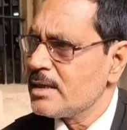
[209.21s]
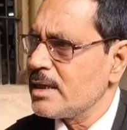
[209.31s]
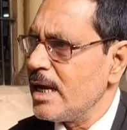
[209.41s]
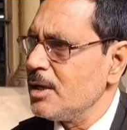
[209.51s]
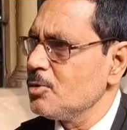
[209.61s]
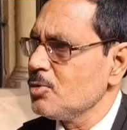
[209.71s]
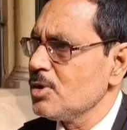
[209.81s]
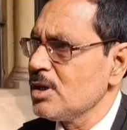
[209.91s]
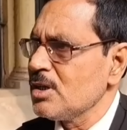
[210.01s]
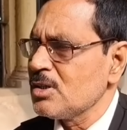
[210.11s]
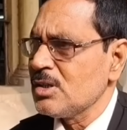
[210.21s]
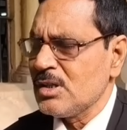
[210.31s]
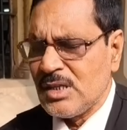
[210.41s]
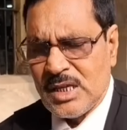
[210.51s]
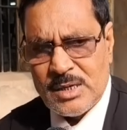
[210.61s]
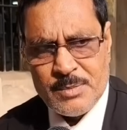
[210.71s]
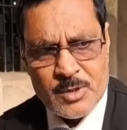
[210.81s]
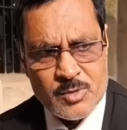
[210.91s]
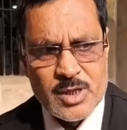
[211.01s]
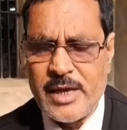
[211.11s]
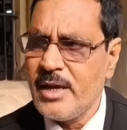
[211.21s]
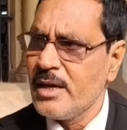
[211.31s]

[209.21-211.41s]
সেই দুর্নীতির বিরুদ্ধে